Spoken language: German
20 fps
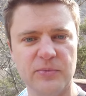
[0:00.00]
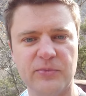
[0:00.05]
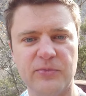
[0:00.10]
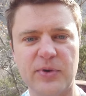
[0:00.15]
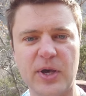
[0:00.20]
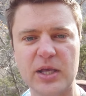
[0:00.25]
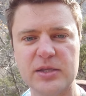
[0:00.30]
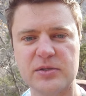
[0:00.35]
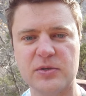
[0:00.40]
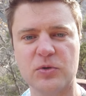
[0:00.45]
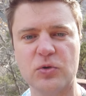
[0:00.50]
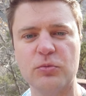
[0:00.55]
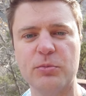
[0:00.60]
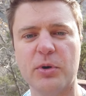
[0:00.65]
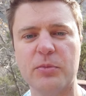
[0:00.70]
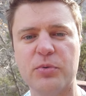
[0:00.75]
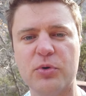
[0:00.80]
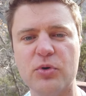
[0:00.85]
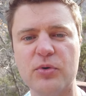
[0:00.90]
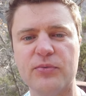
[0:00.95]
vom Fahrzeug
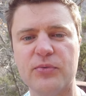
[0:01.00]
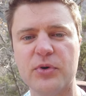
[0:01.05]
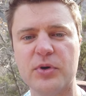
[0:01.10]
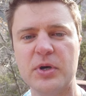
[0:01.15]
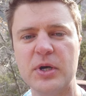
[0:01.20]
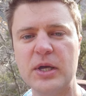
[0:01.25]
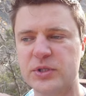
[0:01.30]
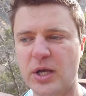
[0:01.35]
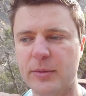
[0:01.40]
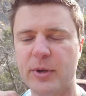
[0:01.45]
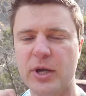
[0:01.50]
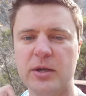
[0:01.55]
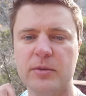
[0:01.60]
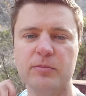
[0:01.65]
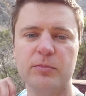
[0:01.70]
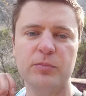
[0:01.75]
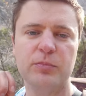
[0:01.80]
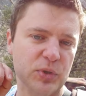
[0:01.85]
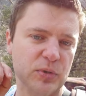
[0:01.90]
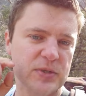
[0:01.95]
überprüfe. Und dabei
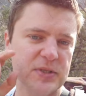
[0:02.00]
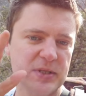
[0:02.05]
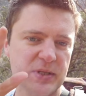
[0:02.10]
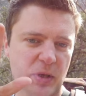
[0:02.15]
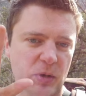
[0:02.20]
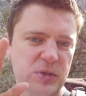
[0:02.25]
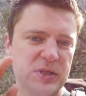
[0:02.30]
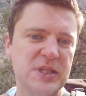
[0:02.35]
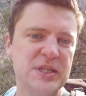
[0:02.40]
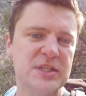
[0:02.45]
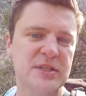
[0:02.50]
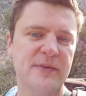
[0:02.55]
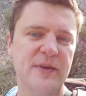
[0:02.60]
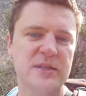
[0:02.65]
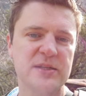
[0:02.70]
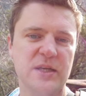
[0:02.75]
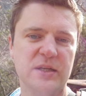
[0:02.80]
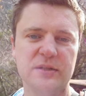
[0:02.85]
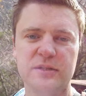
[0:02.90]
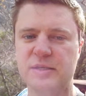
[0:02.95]
benutze ich auch die
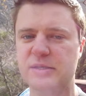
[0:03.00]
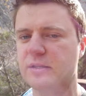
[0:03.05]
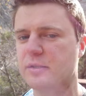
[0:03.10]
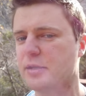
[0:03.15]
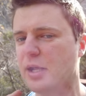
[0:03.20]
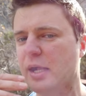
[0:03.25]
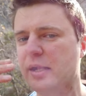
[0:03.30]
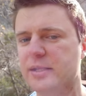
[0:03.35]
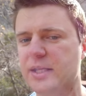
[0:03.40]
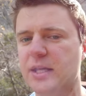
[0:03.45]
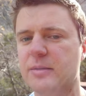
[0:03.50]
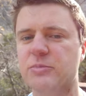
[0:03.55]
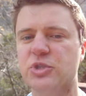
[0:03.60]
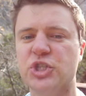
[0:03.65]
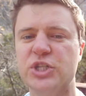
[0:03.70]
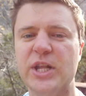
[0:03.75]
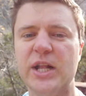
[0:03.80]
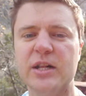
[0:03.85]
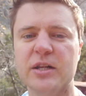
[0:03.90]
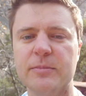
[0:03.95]
zwei Sachen, die sind halt eben
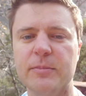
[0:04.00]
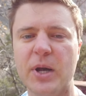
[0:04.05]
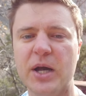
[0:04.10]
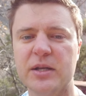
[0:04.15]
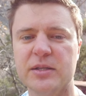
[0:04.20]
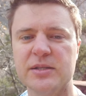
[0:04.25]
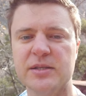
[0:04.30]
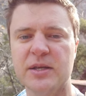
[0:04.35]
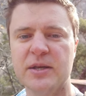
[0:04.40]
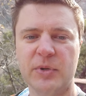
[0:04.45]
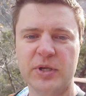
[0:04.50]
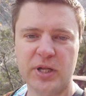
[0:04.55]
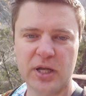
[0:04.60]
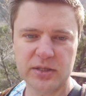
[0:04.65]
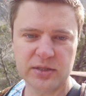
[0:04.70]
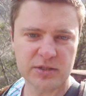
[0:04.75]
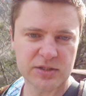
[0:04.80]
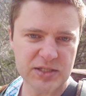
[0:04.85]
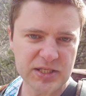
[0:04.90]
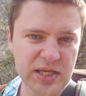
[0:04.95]
schnell gemacht und man
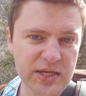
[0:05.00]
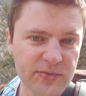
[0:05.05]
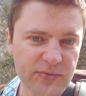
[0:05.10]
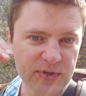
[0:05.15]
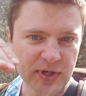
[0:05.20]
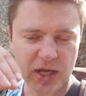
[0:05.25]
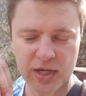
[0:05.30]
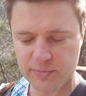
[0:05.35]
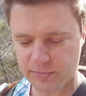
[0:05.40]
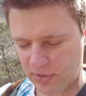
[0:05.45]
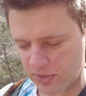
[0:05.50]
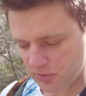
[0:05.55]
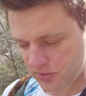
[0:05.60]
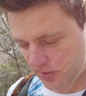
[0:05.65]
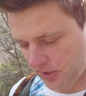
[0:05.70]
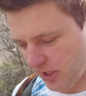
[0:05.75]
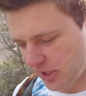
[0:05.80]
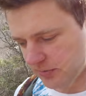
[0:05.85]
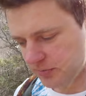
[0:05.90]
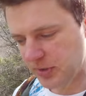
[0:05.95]
hat einen tiefen
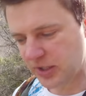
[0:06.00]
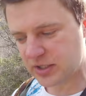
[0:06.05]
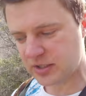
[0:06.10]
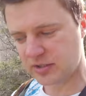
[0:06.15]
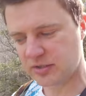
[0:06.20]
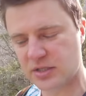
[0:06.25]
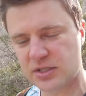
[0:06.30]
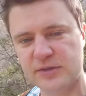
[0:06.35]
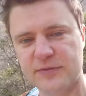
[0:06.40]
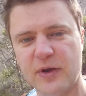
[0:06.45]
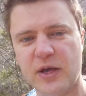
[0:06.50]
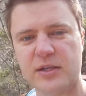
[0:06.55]
Einblick in das